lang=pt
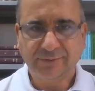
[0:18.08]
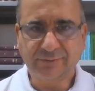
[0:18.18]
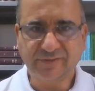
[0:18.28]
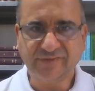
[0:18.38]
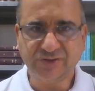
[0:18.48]

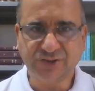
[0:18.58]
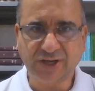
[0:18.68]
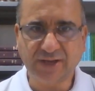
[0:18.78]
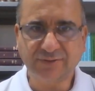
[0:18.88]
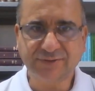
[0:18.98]
Do
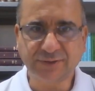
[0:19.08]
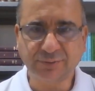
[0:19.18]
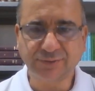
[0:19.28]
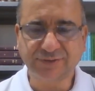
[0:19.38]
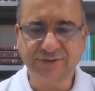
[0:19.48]
Evangelho
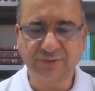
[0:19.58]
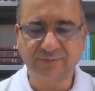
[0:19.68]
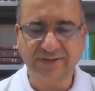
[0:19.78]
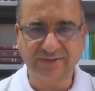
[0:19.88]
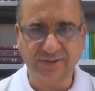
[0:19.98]
segundo São
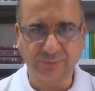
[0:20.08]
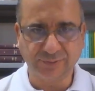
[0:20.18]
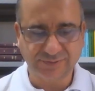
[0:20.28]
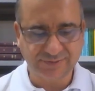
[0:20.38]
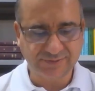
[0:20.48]

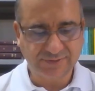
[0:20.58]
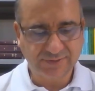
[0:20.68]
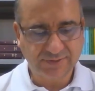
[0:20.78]
Mateus.